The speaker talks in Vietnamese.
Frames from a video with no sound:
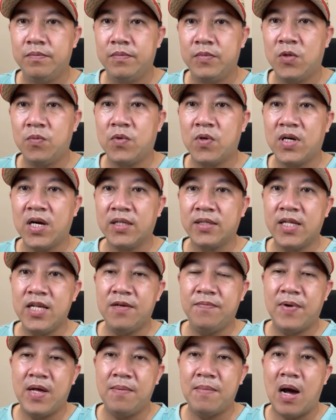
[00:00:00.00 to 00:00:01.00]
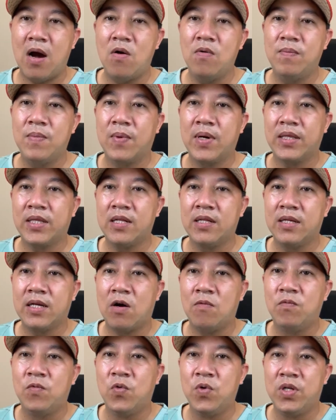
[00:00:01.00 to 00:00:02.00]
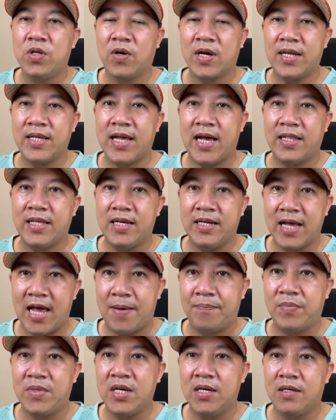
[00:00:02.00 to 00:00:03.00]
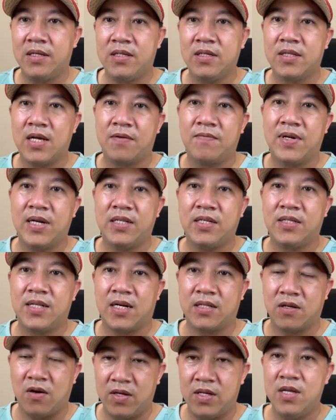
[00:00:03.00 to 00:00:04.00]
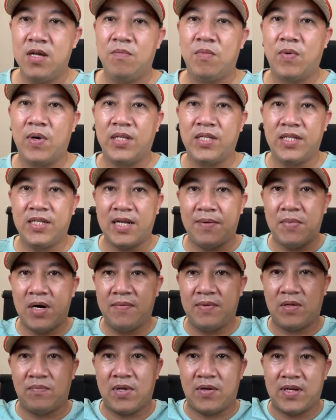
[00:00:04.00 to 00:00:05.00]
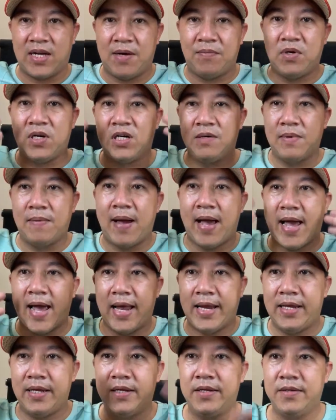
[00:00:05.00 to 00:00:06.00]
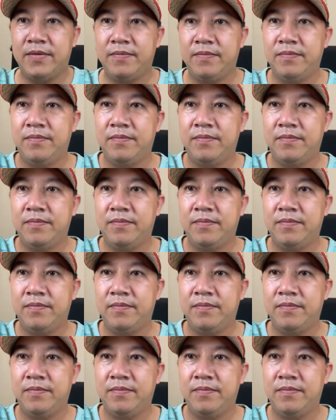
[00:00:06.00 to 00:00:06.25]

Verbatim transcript: Chúng tôi rất tiếc phải báo một cái tin không vui cho khán giả Thiền Am, nhưng sự thật nó là sự thật thôi. Một lần xin cảm ơn và cảm ơn. Bye bye.